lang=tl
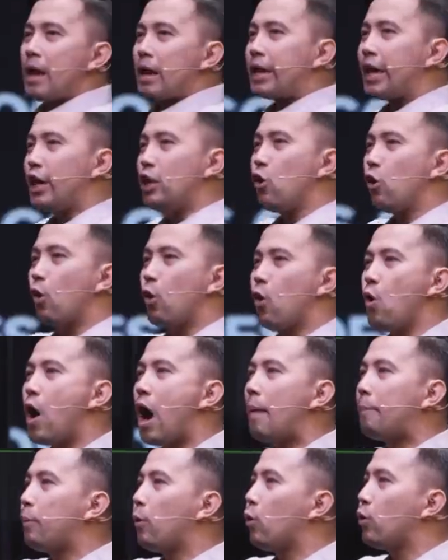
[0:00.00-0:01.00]
Kinukuha
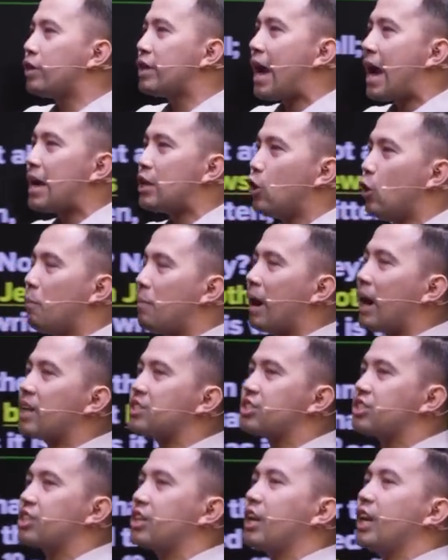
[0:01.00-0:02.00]
po niya yung mga
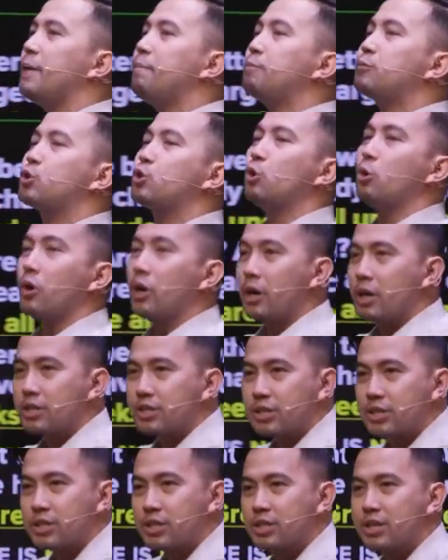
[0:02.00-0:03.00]

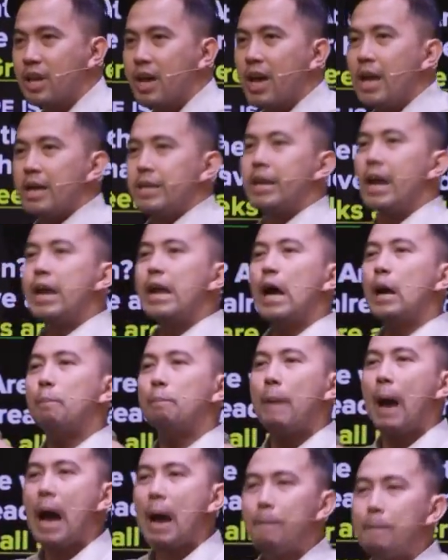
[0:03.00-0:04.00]
scriptures na
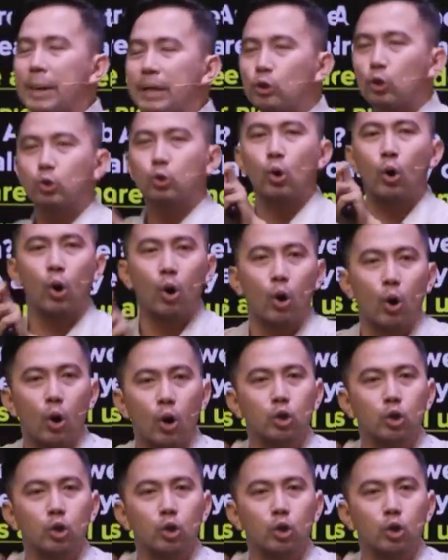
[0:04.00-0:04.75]
nagpapatotoo